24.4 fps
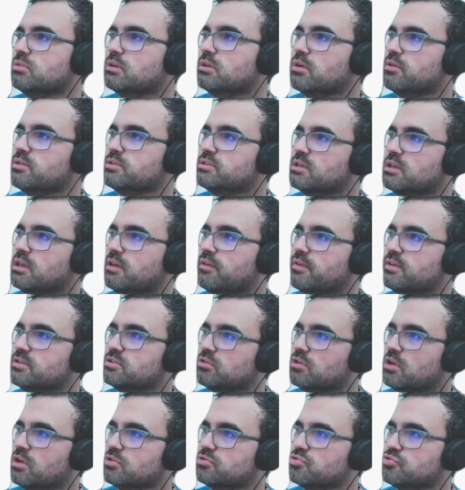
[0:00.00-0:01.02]
Então esse aqui vai ser o
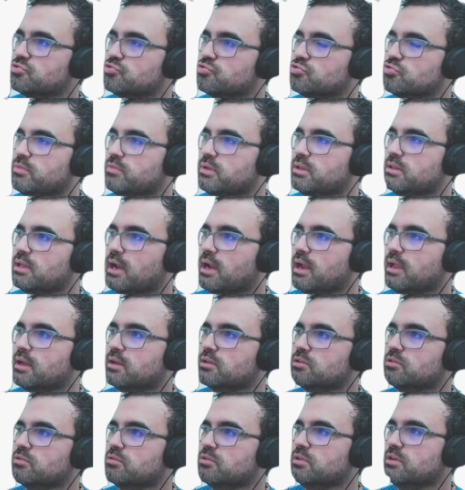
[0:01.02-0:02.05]
nosso
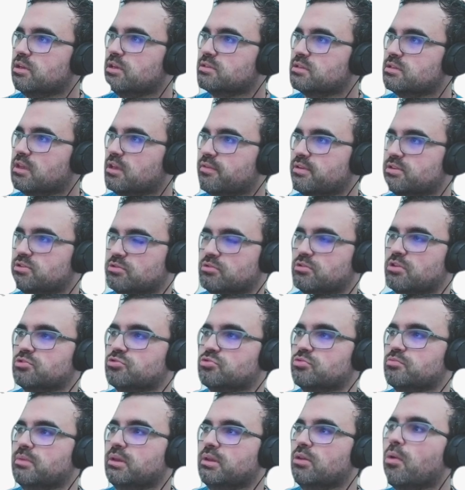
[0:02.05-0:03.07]
subtraindo e esse aqui vai ser o
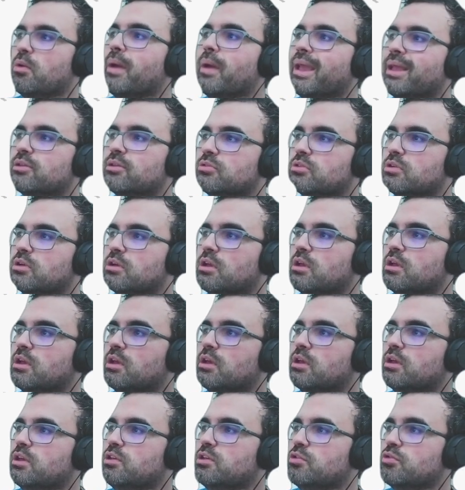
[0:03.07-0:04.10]
nosso minuendo
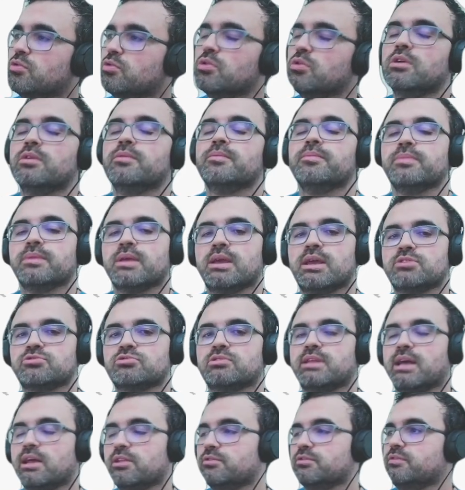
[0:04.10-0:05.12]
e o
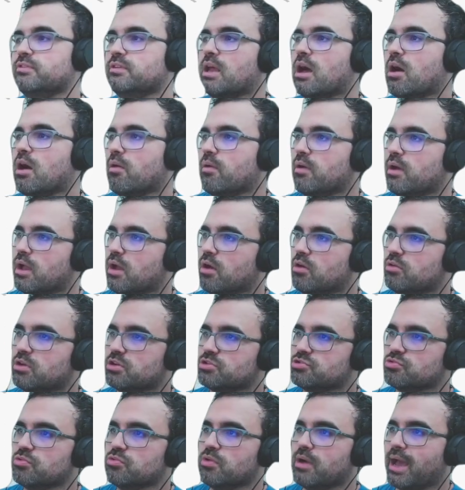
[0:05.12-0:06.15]
resultado final é o
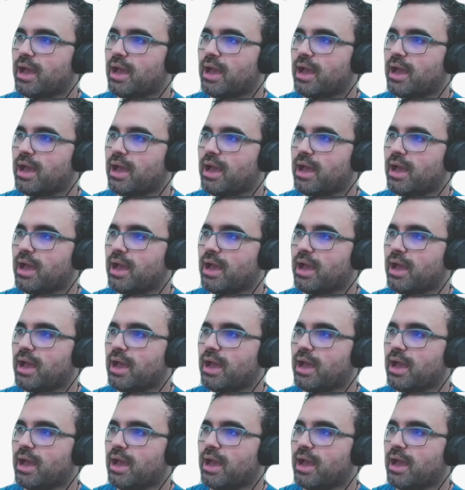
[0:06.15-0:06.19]
nosso